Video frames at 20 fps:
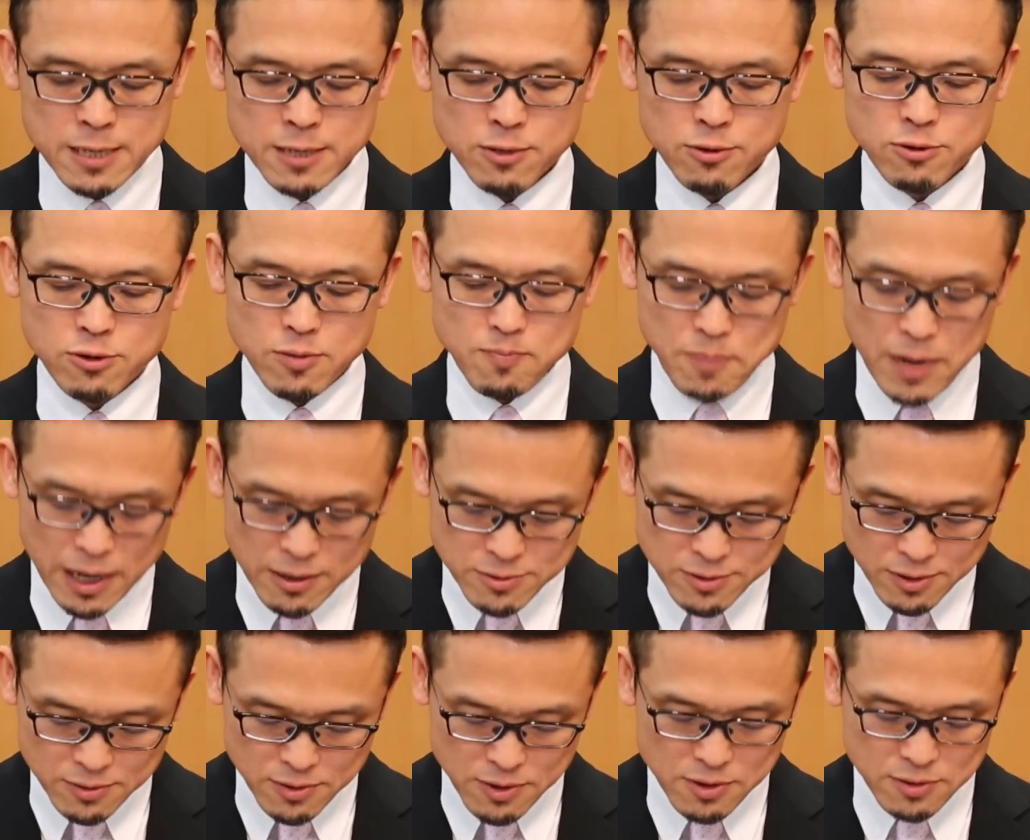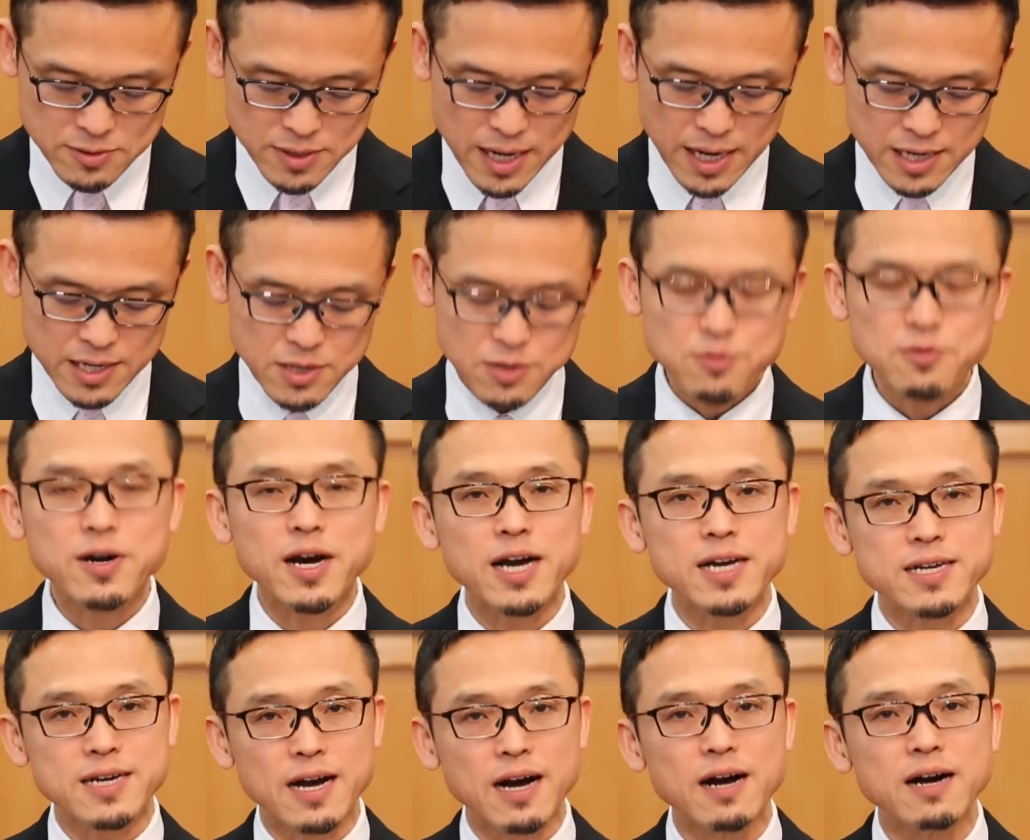このパウロのような教
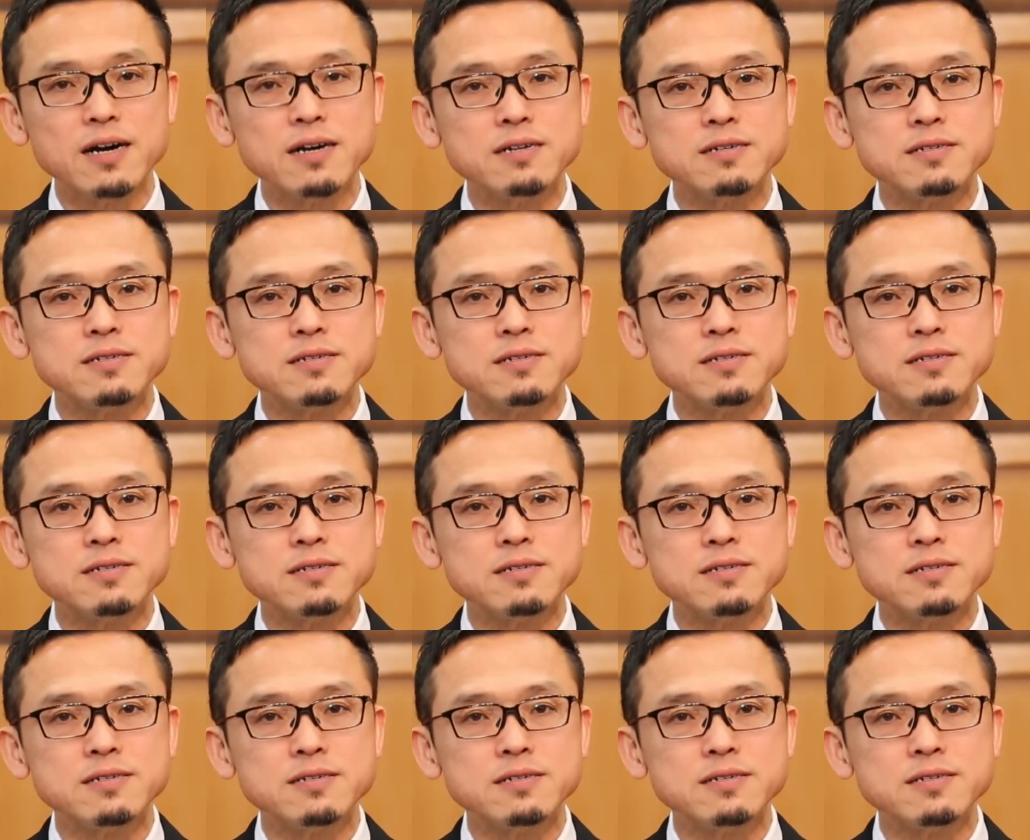会観、